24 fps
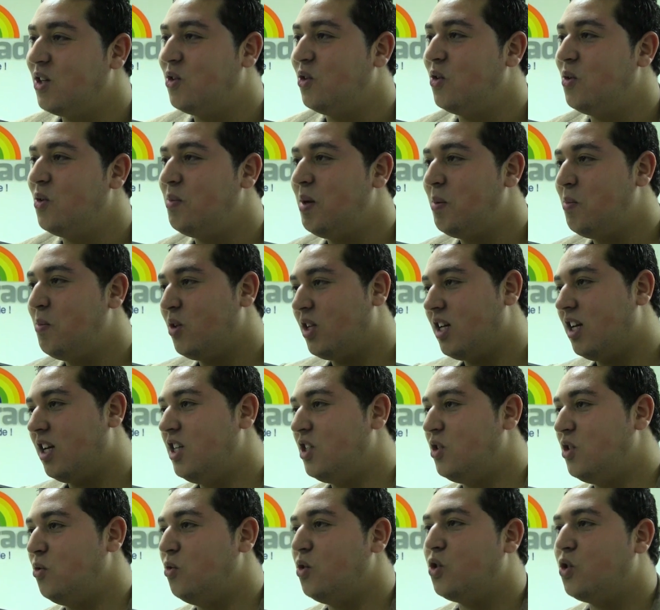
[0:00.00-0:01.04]
كيقولوا محمود
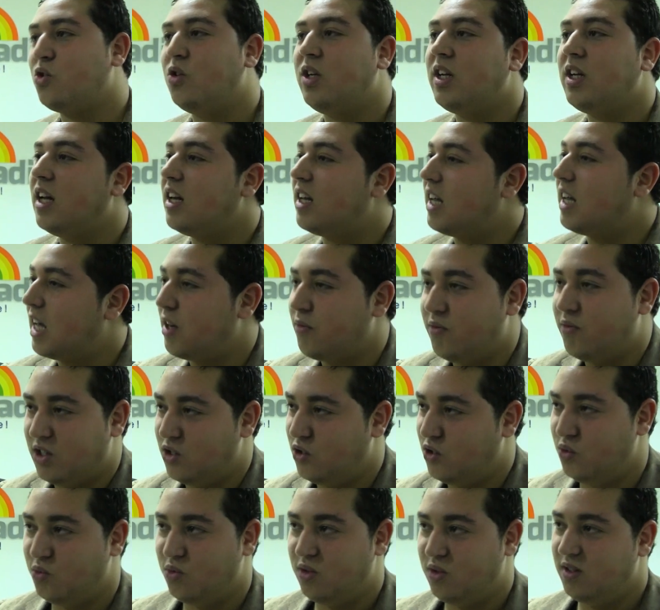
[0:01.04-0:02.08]
كيجود شكون كان كيعرف
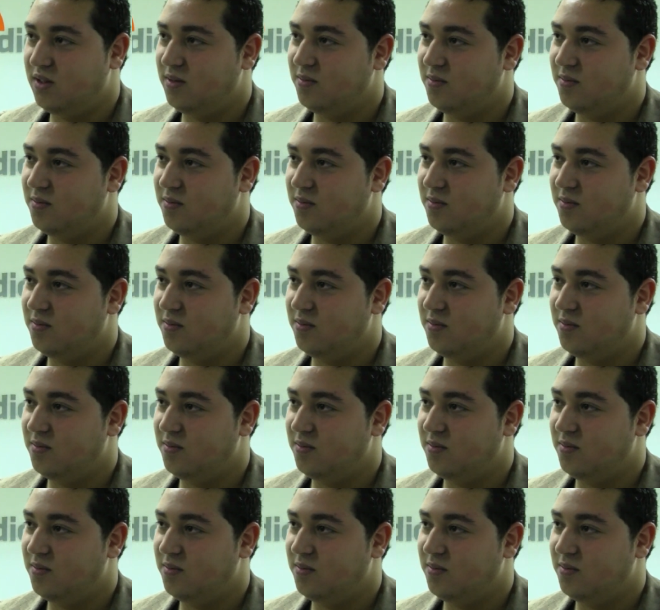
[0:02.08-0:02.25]
كنجود